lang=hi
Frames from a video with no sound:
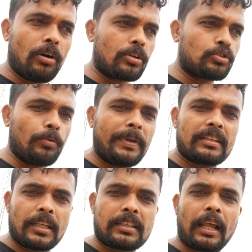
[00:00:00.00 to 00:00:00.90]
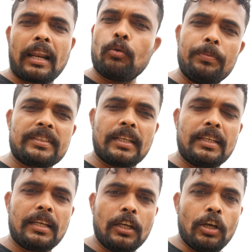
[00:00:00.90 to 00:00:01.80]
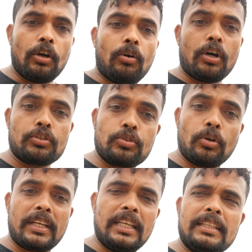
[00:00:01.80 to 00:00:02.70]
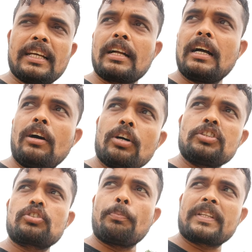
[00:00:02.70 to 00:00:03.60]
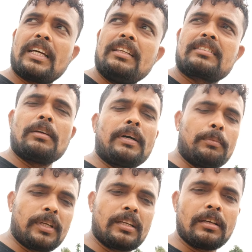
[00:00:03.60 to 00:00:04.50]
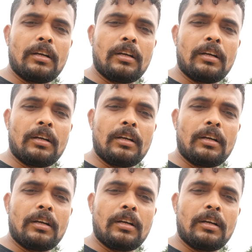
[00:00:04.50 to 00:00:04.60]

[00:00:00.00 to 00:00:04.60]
और जो मेरे साथ कर रहा है वो भी सही है और जो नहीं देखा और जिसको पता नहीं इसके बारे में